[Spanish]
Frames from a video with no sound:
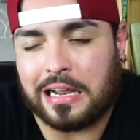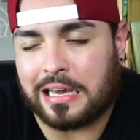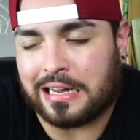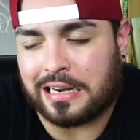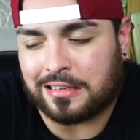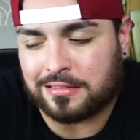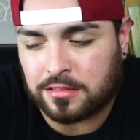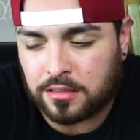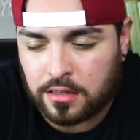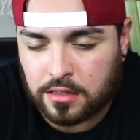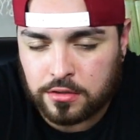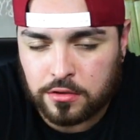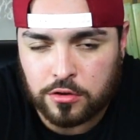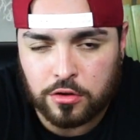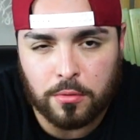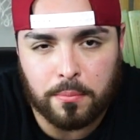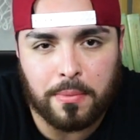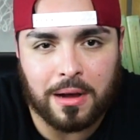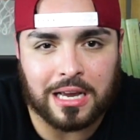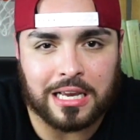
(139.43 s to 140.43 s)
La gracia de
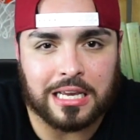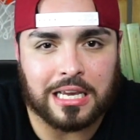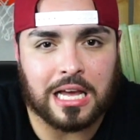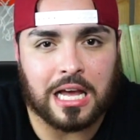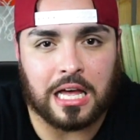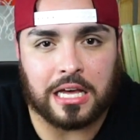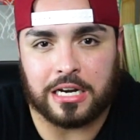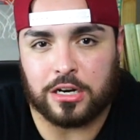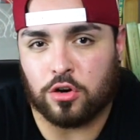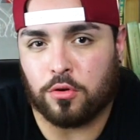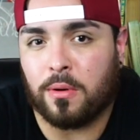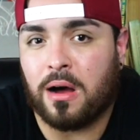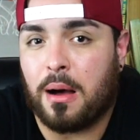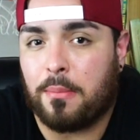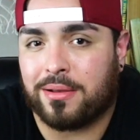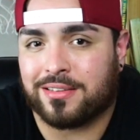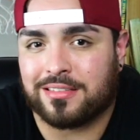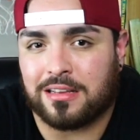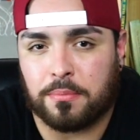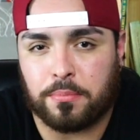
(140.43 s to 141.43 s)
Dios nos va a guiar y no vas
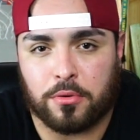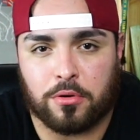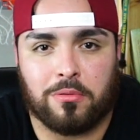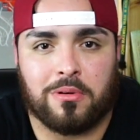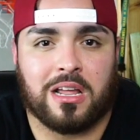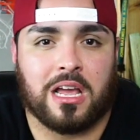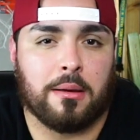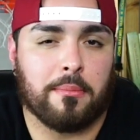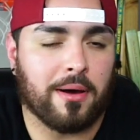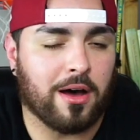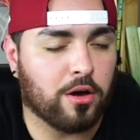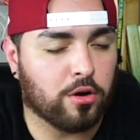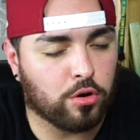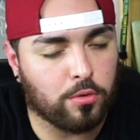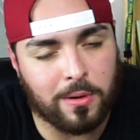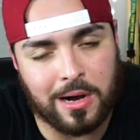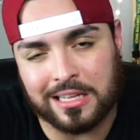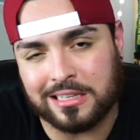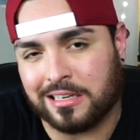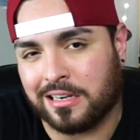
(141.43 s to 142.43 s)
a pasar problemas o
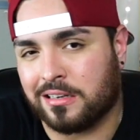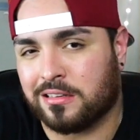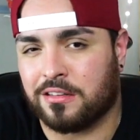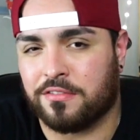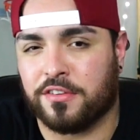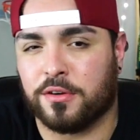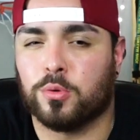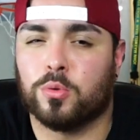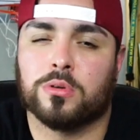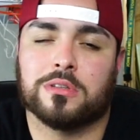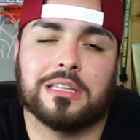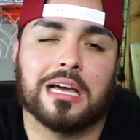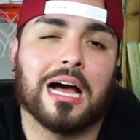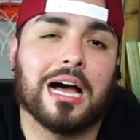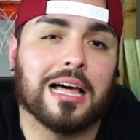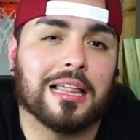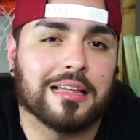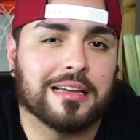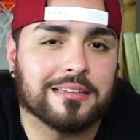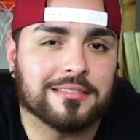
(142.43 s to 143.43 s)
no vas a tener
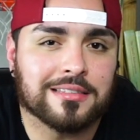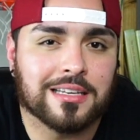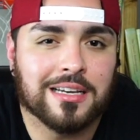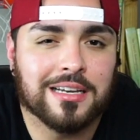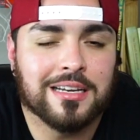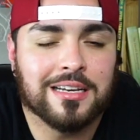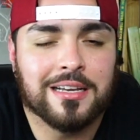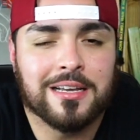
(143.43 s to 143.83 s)
dificultades.